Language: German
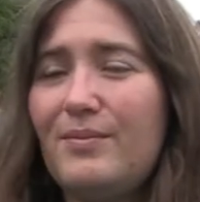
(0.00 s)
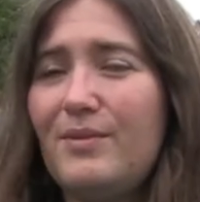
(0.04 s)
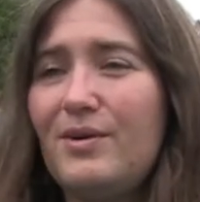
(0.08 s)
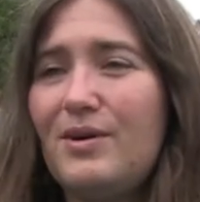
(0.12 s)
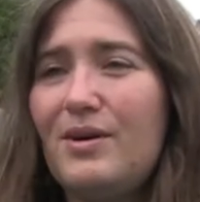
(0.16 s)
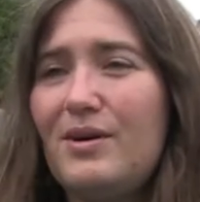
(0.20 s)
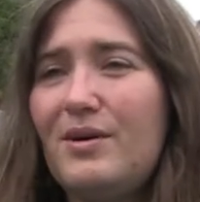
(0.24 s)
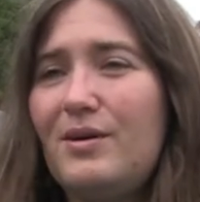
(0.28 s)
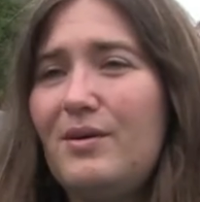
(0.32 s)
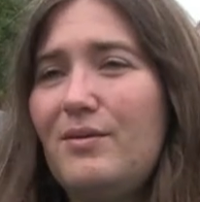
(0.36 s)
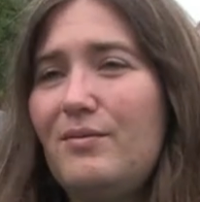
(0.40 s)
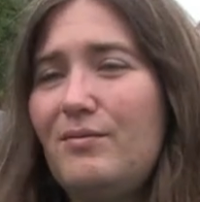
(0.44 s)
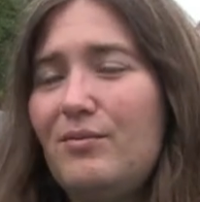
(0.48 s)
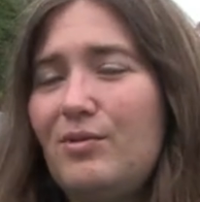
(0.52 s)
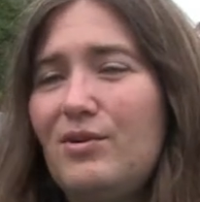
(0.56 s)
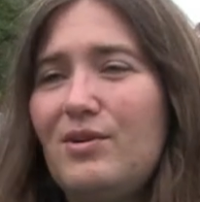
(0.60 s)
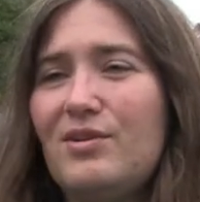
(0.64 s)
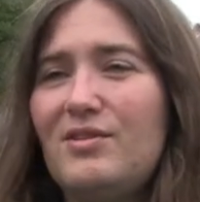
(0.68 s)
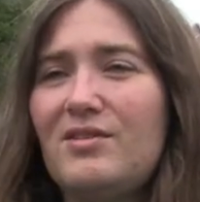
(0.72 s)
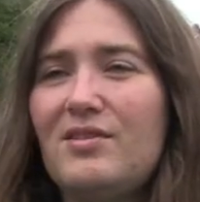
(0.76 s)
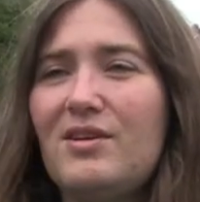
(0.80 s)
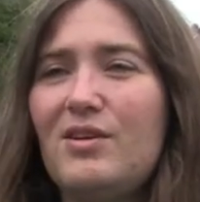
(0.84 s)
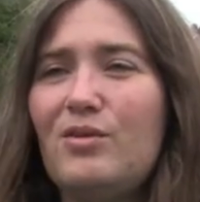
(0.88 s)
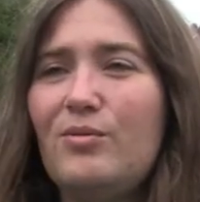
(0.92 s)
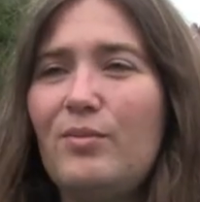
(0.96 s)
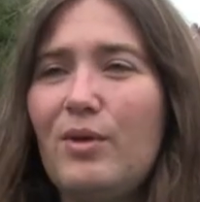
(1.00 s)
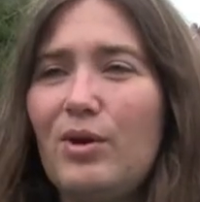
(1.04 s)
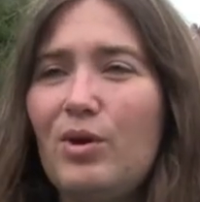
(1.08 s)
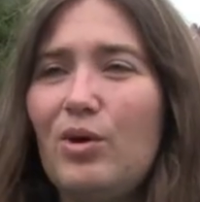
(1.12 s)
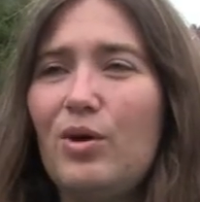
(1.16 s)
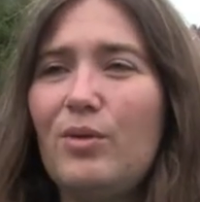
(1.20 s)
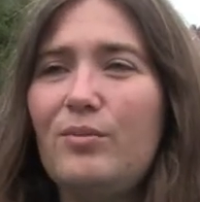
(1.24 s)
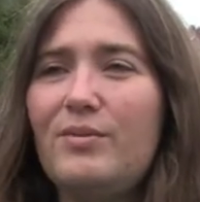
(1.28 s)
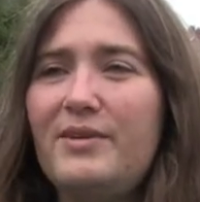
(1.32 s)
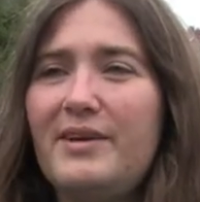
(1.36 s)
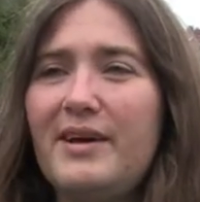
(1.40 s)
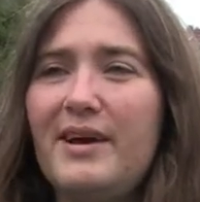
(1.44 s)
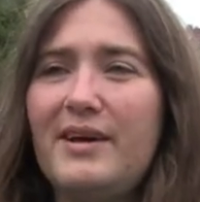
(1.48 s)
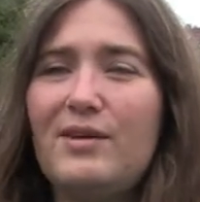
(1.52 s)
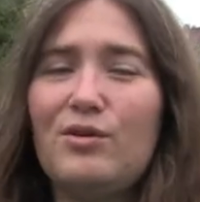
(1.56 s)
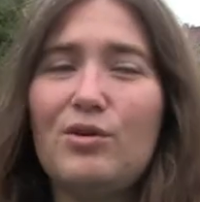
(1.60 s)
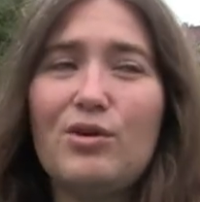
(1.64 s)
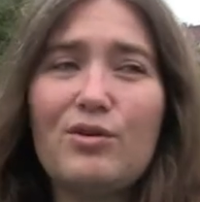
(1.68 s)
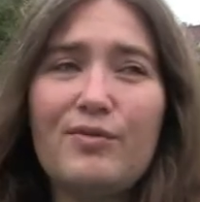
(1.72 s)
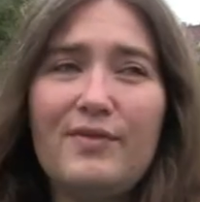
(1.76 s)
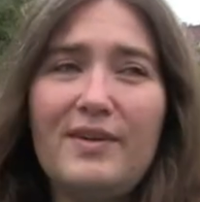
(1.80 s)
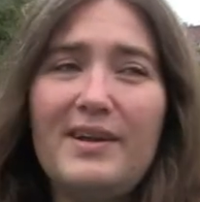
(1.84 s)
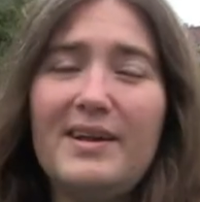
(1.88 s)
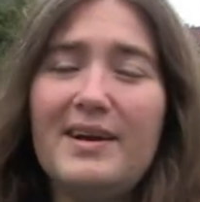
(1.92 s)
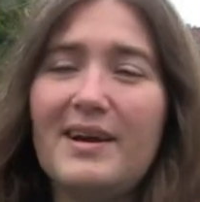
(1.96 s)
äh, wurde es dann übernommen, die halt
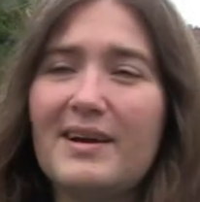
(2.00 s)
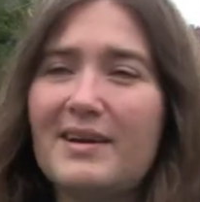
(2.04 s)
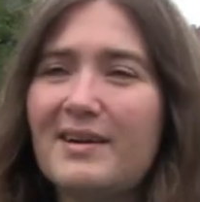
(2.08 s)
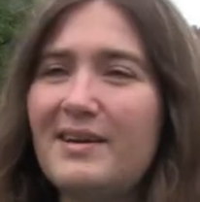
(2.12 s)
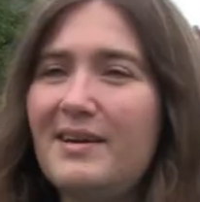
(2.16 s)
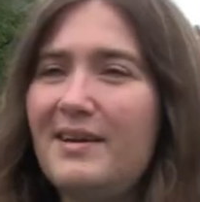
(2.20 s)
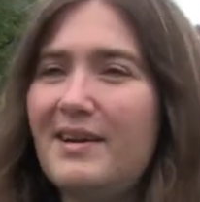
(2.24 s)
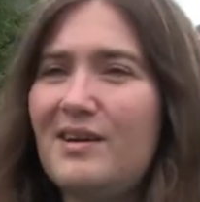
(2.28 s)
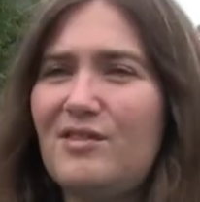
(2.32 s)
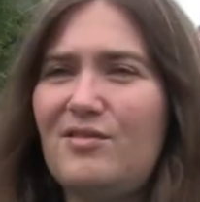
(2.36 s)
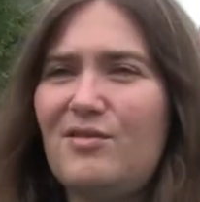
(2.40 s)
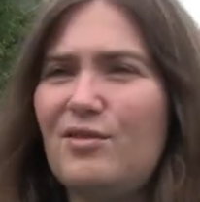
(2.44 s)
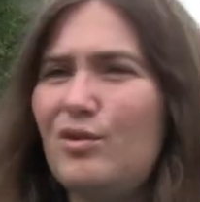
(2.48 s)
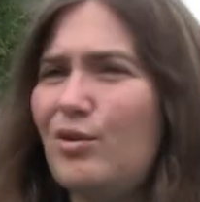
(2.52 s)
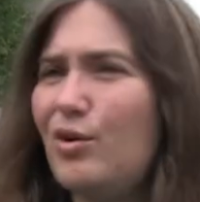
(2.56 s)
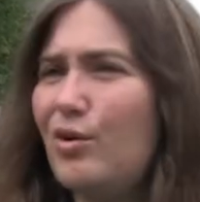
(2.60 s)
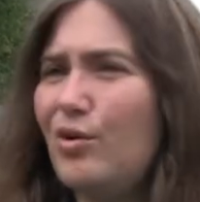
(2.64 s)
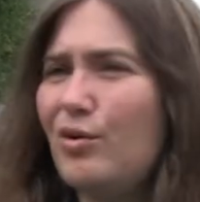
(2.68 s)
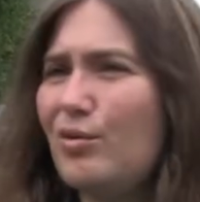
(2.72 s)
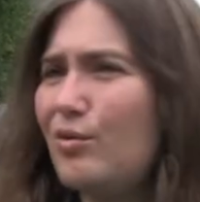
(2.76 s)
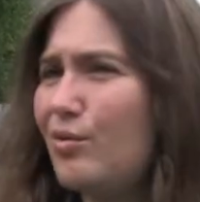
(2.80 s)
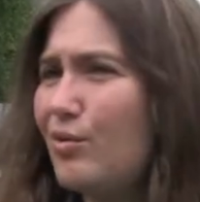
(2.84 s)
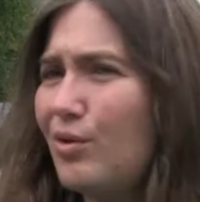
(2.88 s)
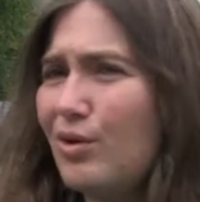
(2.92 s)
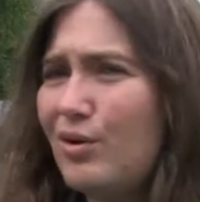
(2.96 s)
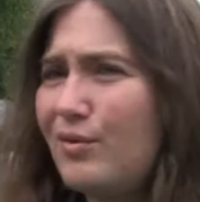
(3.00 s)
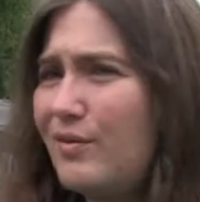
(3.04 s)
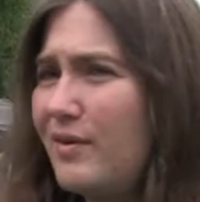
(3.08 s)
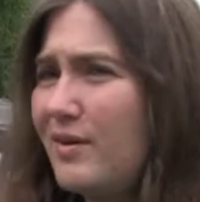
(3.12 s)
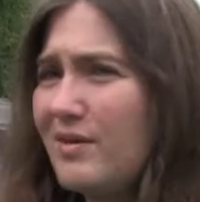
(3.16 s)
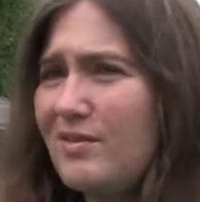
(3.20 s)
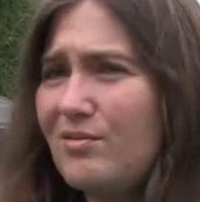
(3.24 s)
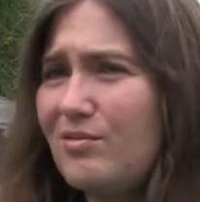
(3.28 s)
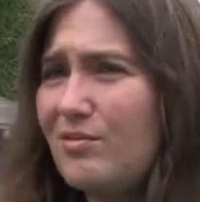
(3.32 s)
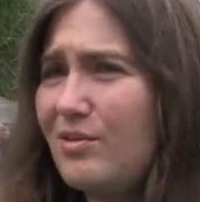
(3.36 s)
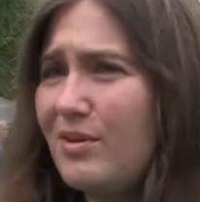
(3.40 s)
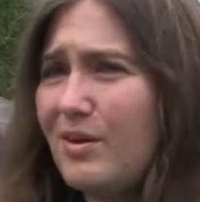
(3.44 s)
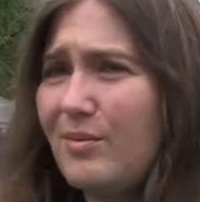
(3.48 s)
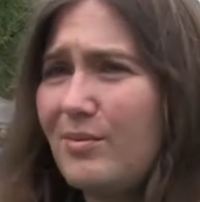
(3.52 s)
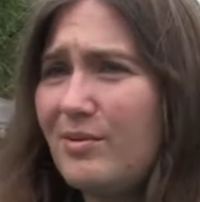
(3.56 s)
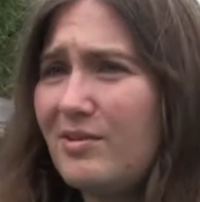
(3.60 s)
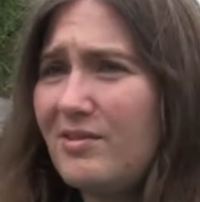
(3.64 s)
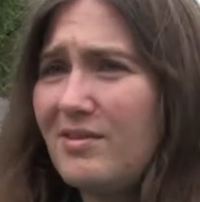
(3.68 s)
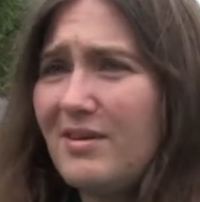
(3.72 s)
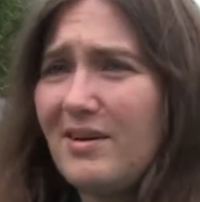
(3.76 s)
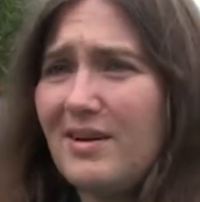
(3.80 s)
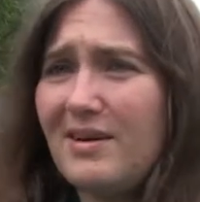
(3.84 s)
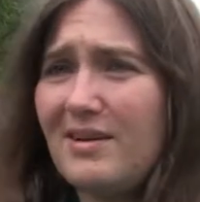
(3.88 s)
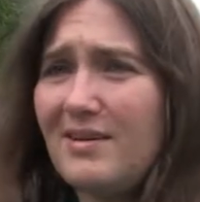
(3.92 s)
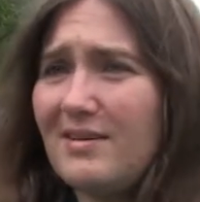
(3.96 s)
noch weniger kriegen als wir, 9 Euro noch was
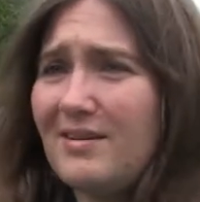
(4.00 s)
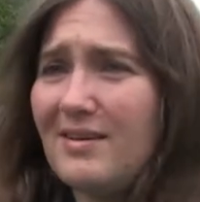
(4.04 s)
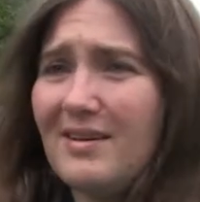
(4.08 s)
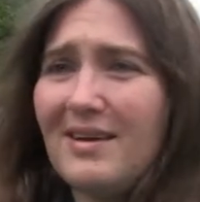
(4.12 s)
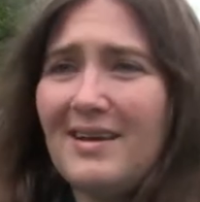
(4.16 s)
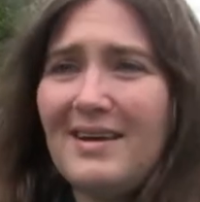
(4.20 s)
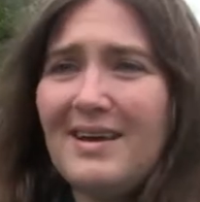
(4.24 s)
unterbezahlt.